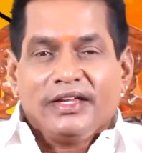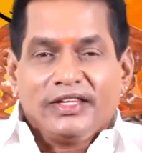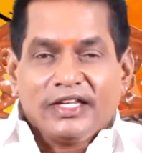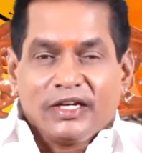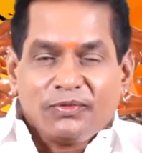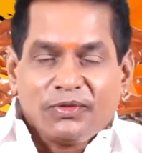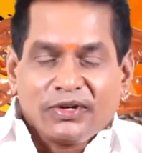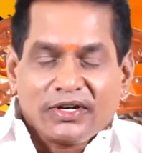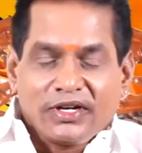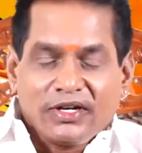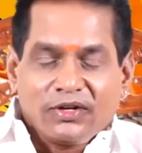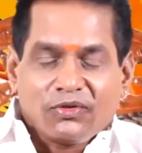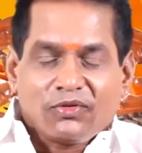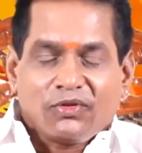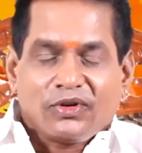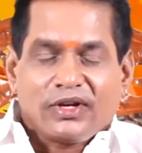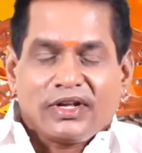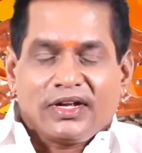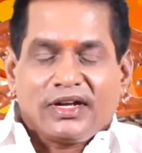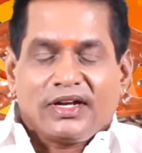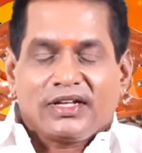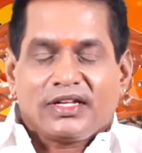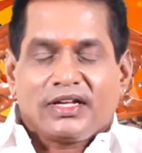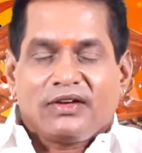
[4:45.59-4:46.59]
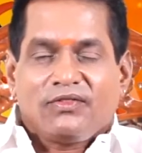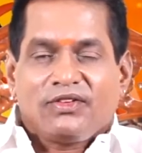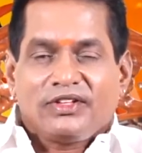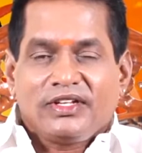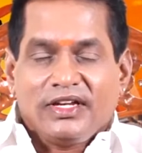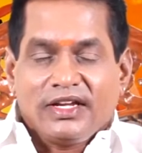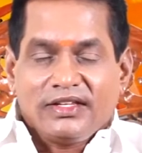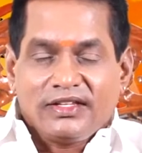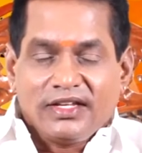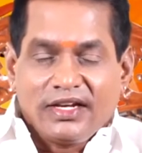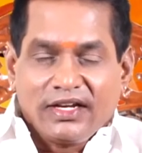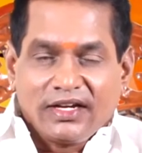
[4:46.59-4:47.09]
எதிர்ப்புகள் கூட
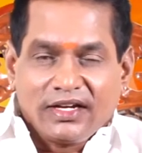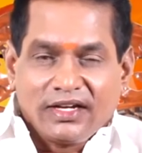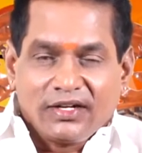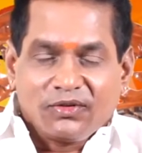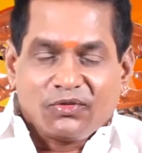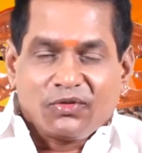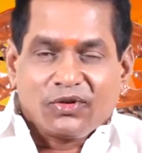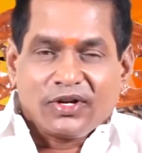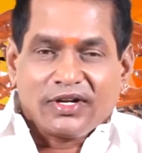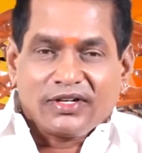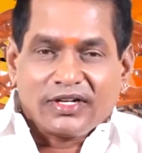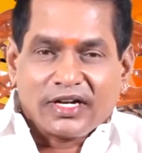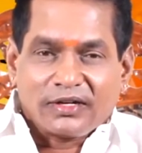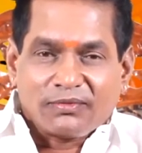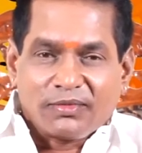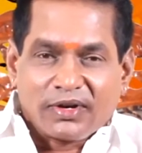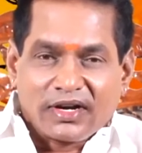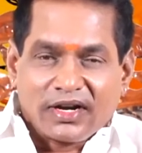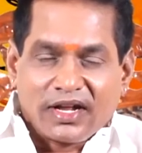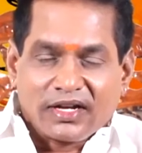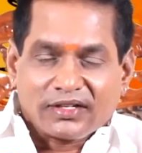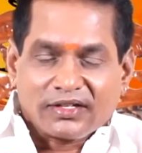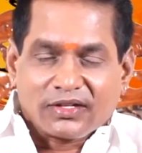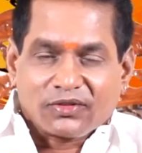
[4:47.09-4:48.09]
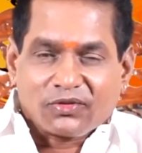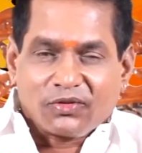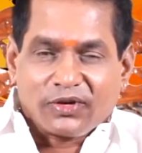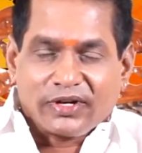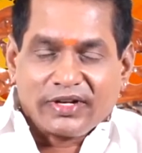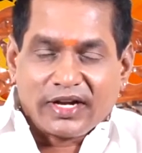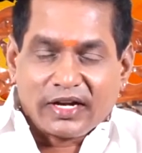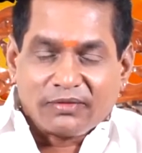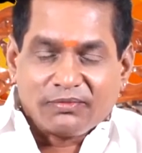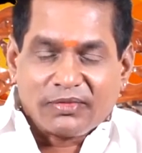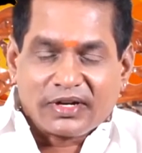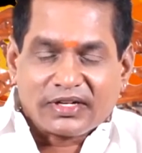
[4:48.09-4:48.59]
அதாவது எதிரிகள் கூட நண்பர்களாக
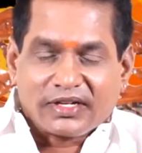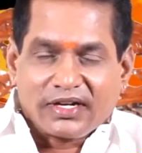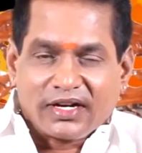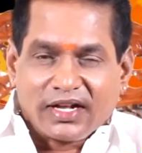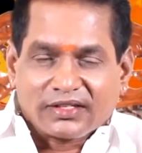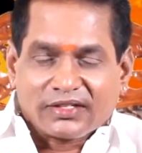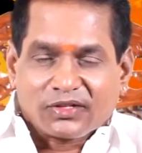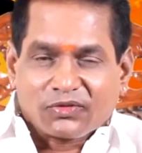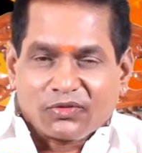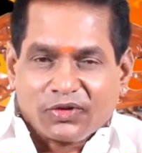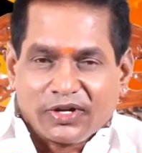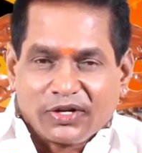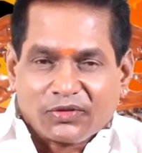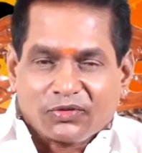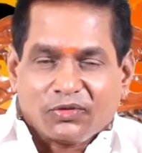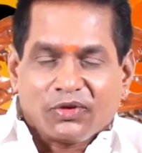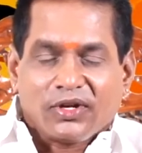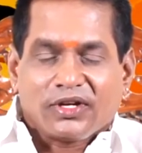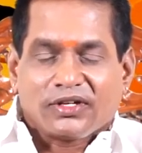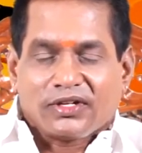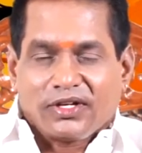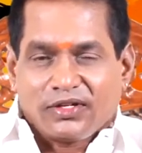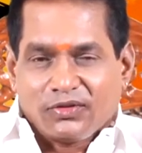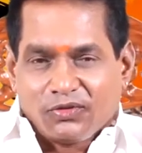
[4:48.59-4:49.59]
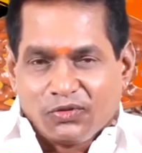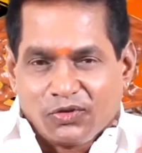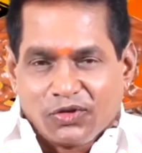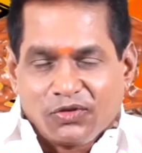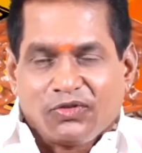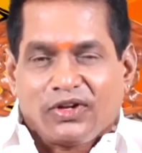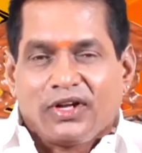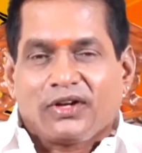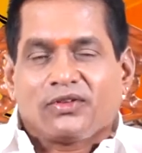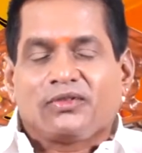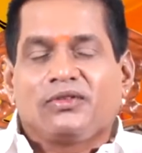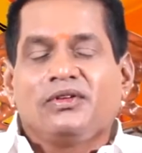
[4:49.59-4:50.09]
கூடிய நண்பர்களாகக்கூடிய சூழல்கள்
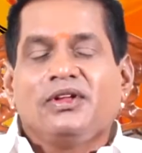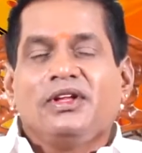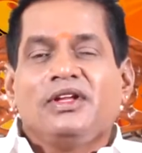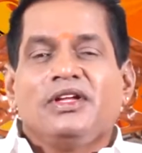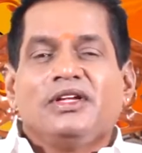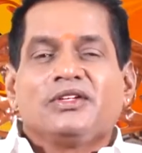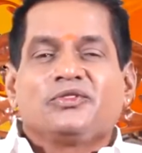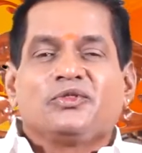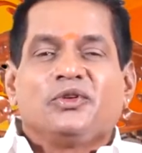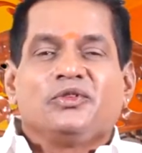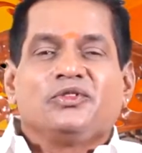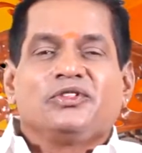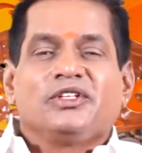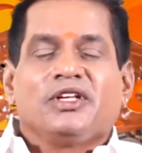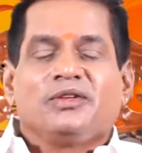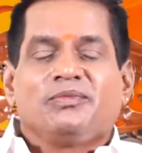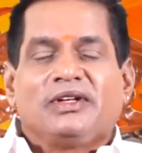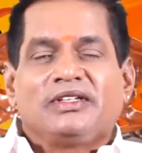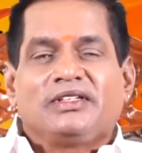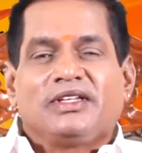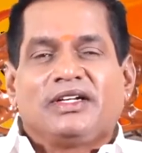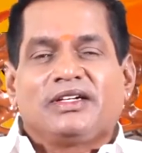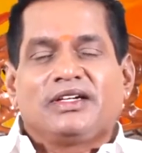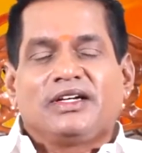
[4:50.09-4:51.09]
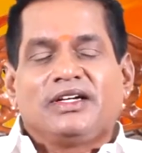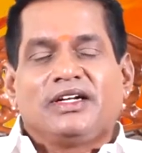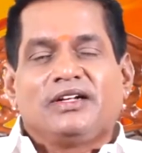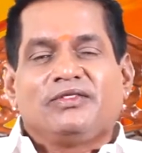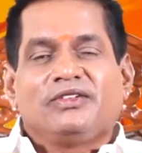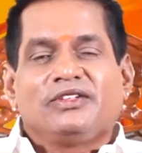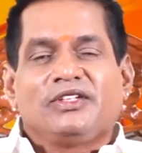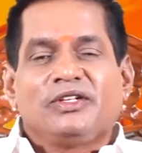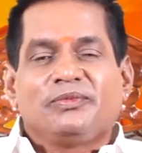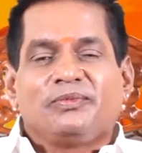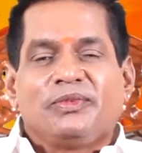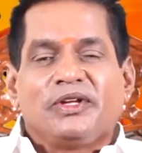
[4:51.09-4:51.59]
உருவாகும் சொந்த
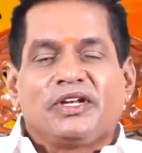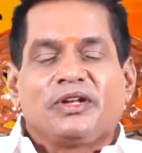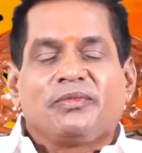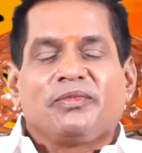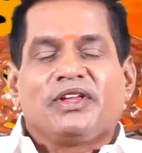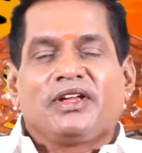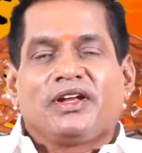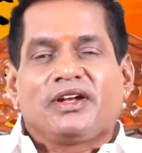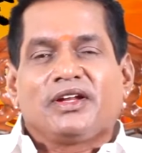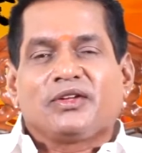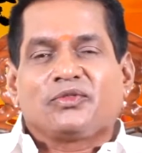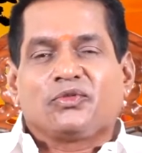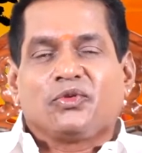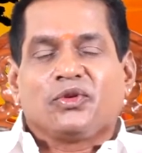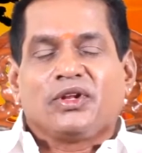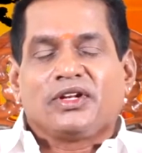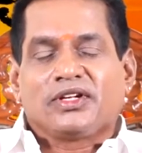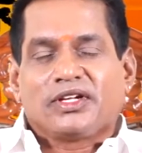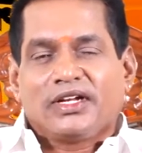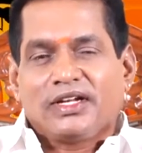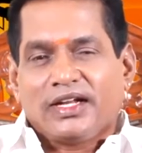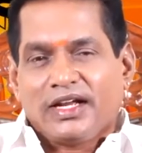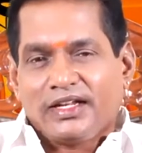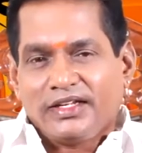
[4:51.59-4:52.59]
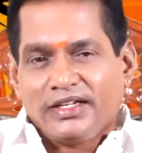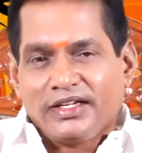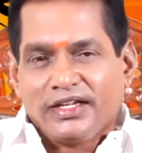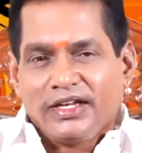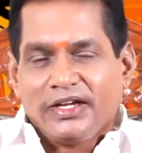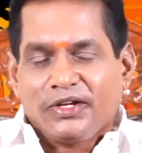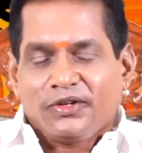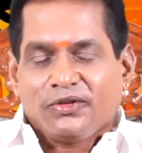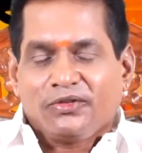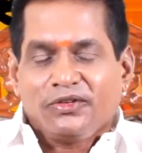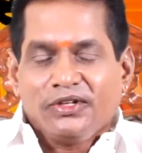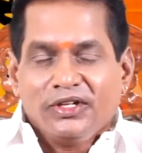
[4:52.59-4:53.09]
பந்தங்களில் வந்து பெருமையான சூழல்கள்
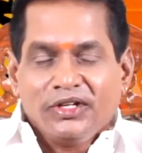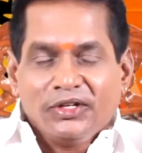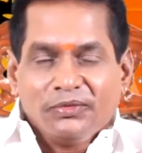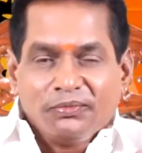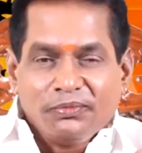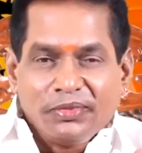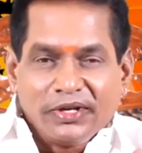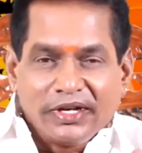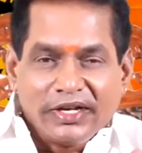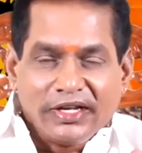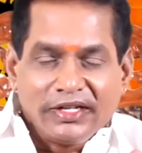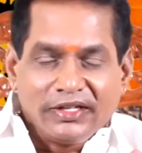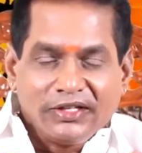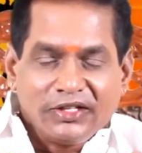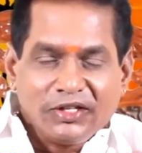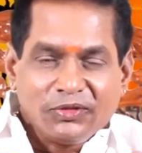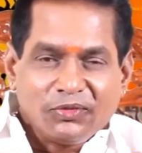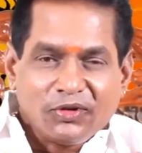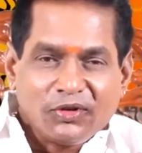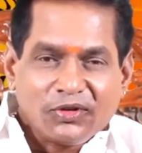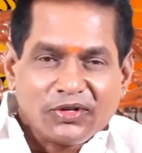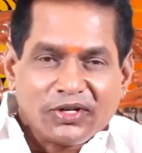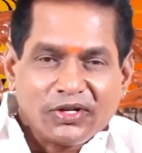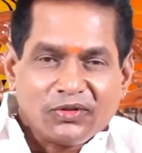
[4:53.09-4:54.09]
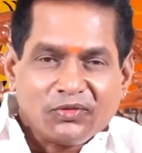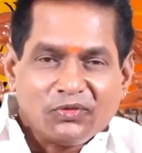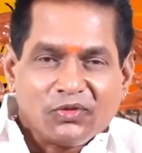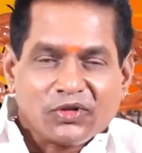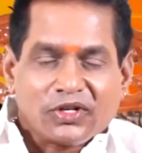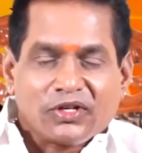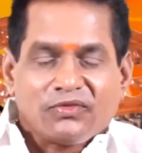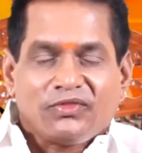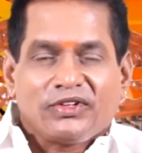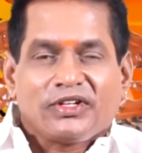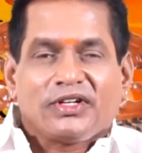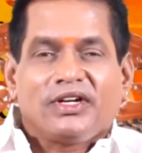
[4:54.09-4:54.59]
அதிகரிக்கும் பிரிந்து போன
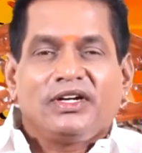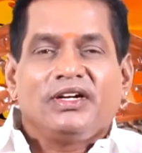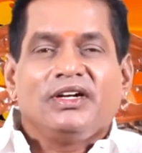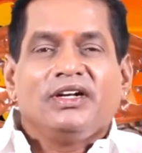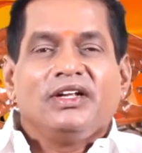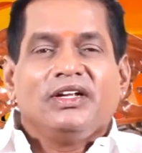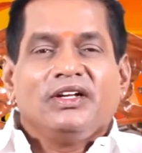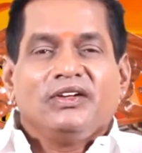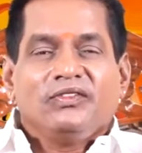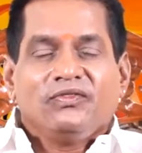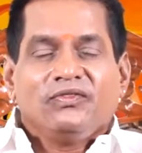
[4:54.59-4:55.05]
உறவுகள்